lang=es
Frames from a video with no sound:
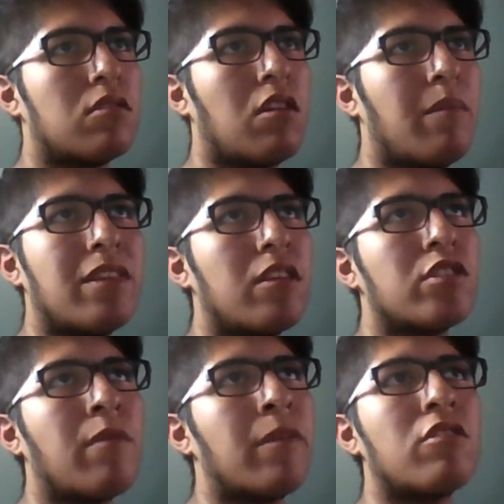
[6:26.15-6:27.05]
solamente en
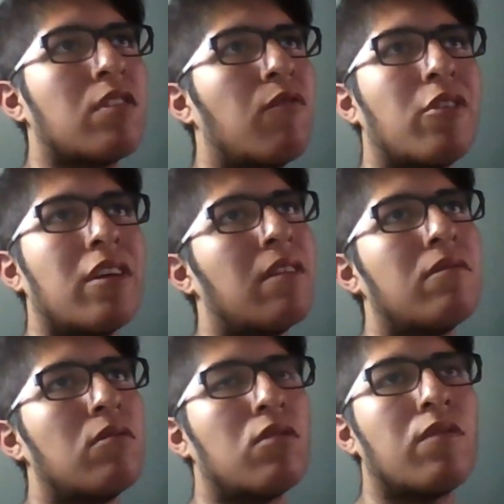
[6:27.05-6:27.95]
esos momentos influye
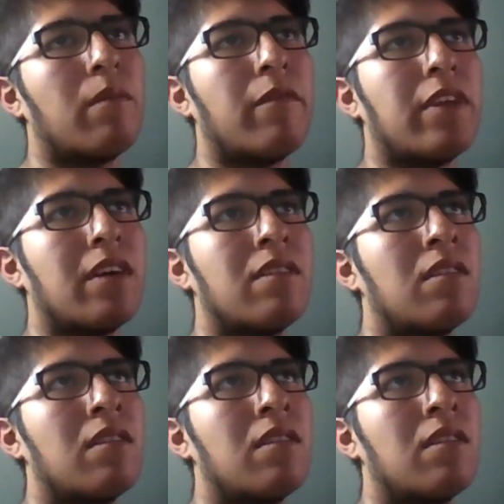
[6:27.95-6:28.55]
YouTube en mi vida.